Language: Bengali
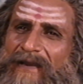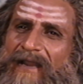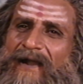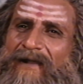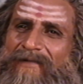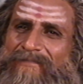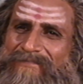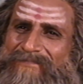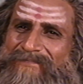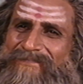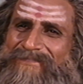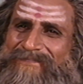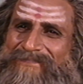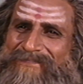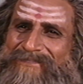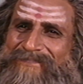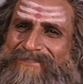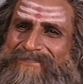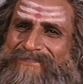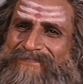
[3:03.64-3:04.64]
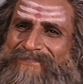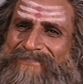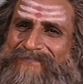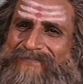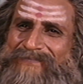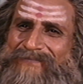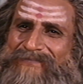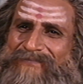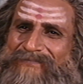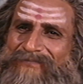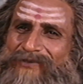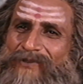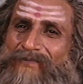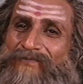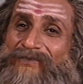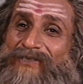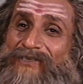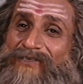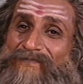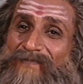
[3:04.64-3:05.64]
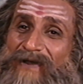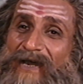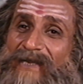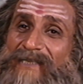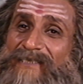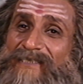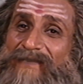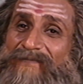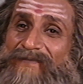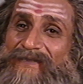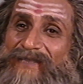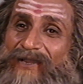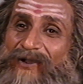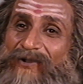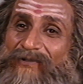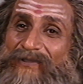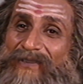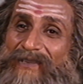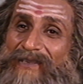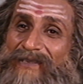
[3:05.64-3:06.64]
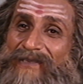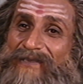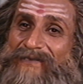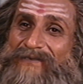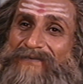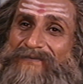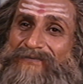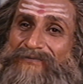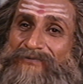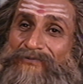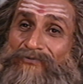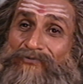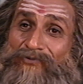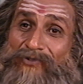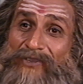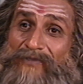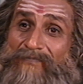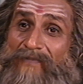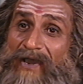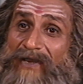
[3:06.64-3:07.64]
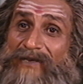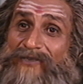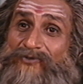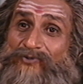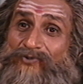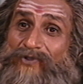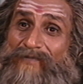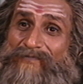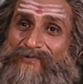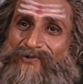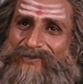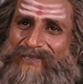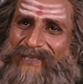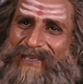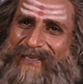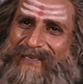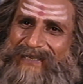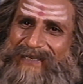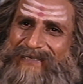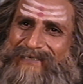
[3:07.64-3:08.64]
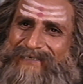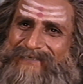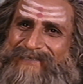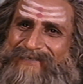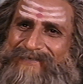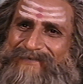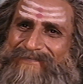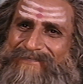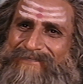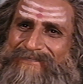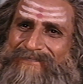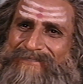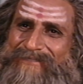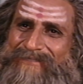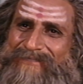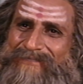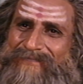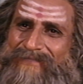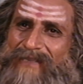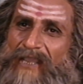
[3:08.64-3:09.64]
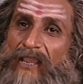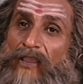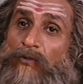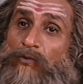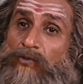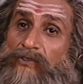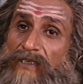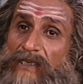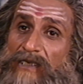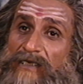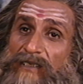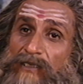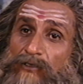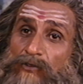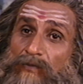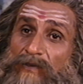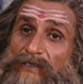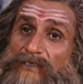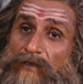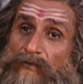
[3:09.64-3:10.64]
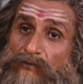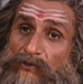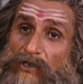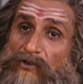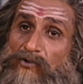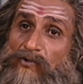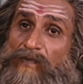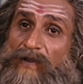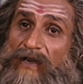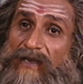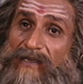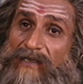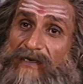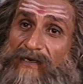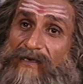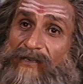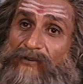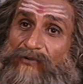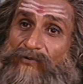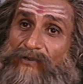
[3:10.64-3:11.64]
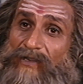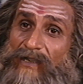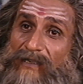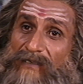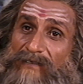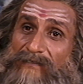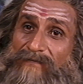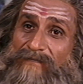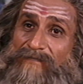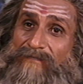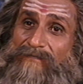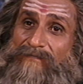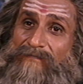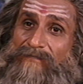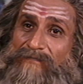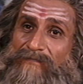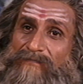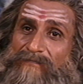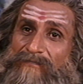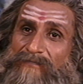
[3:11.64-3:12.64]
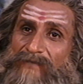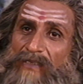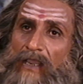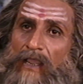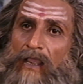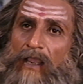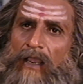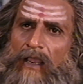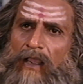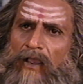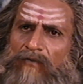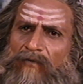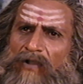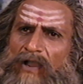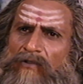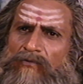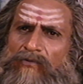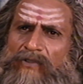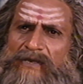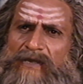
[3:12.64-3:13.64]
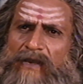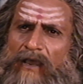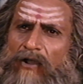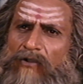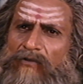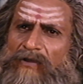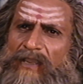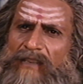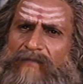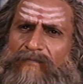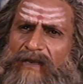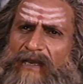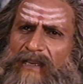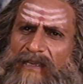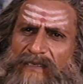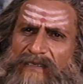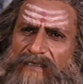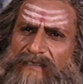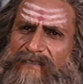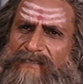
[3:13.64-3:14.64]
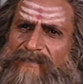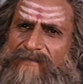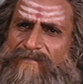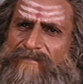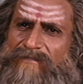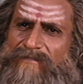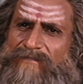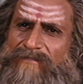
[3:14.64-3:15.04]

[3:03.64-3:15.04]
রাম আপনি যে পথ দিয়ে যাবেন সেই পথই সুগম হবে তার জন্য আপনাকে যমুনা পার হতে হবে সেখানে কোনো নৌকা পাবেন না